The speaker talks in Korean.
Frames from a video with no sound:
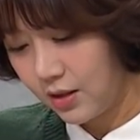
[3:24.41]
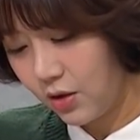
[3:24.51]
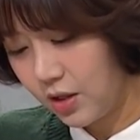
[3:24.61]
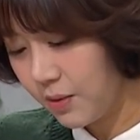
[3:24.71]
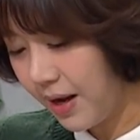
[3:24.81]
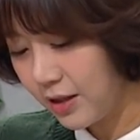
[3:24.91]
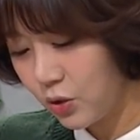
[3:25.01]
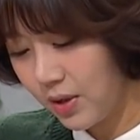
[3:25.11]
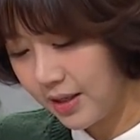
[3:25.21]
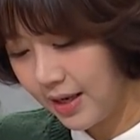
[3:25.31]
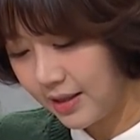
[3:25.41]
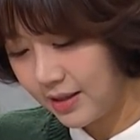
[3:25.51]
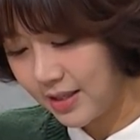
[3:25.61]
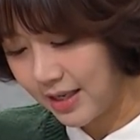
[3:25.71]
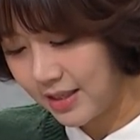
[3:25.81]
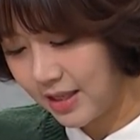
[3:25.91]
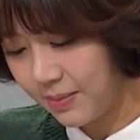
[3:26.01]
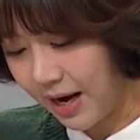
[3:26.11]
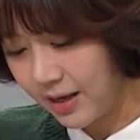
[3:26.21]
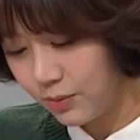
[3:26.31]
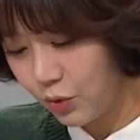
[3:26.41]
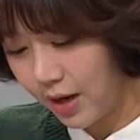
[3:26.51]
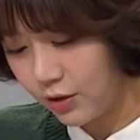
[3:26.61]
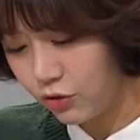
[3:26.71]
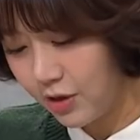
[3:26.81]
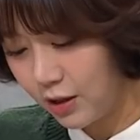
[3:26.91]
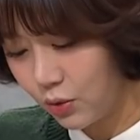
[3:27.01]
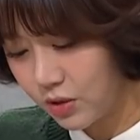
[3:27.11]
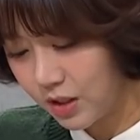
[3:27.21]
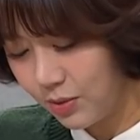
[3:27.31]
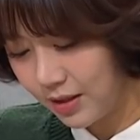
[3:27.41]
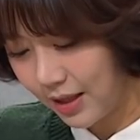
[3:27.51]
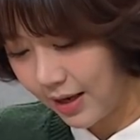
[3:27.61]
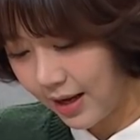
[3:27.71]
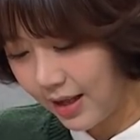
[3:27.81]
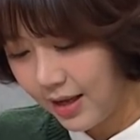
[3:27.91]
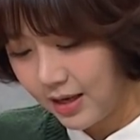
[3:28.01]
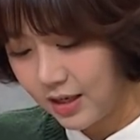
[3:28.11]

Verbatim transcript: 너희를 방종하게 하는 자신의 마음과 눈의 욕심을 따라